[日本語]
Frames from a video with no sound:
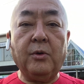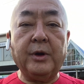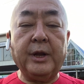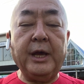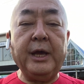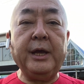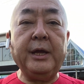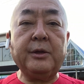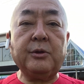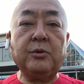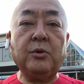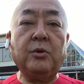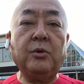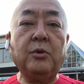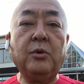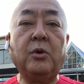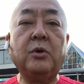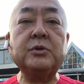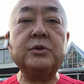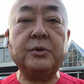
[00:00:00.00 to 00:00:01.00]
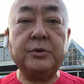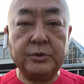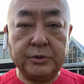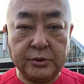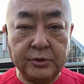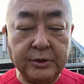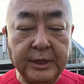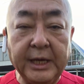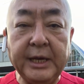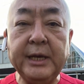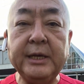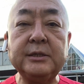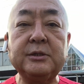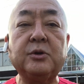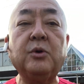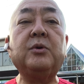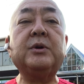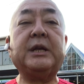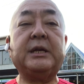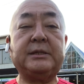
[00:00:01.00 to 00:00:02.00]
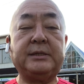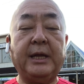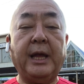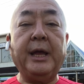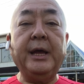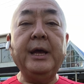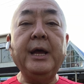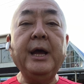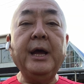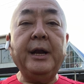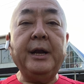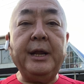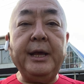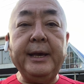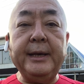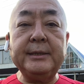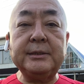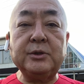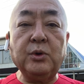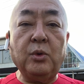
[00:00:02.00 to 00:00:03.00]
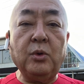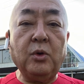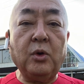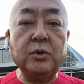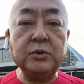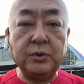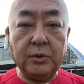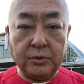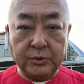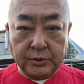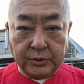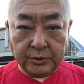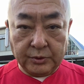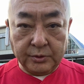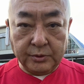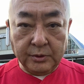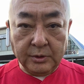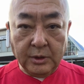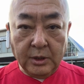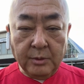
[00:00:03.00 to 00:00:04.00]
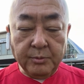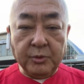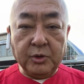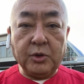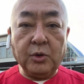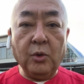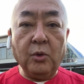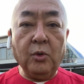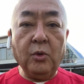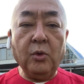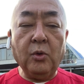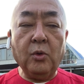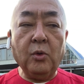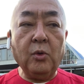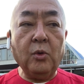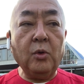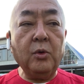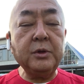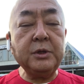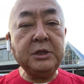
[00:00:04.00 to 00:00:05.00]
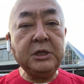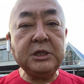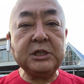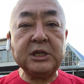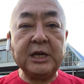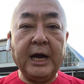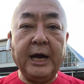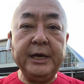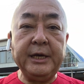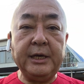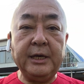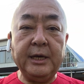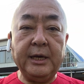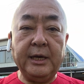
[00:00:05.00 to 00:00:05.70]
冷凍保存する冷蔵ですね冷蔵保存する氷温に近い、